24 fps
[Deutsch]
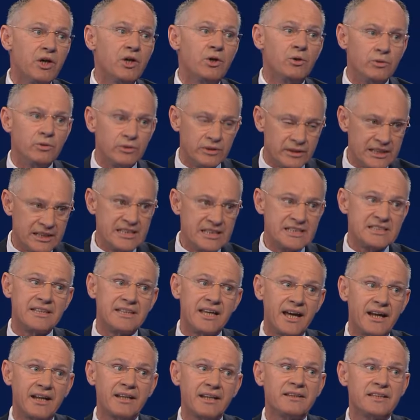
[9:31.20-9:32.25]
Und die ist
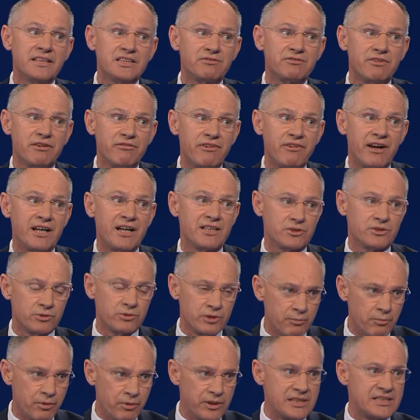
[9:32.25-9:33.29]
Herrin des Verfahrens. Ja. Und die
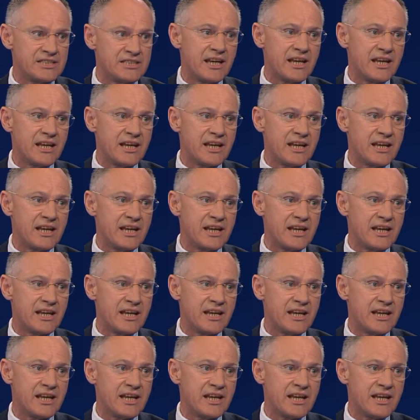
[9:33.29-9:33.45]
Polizei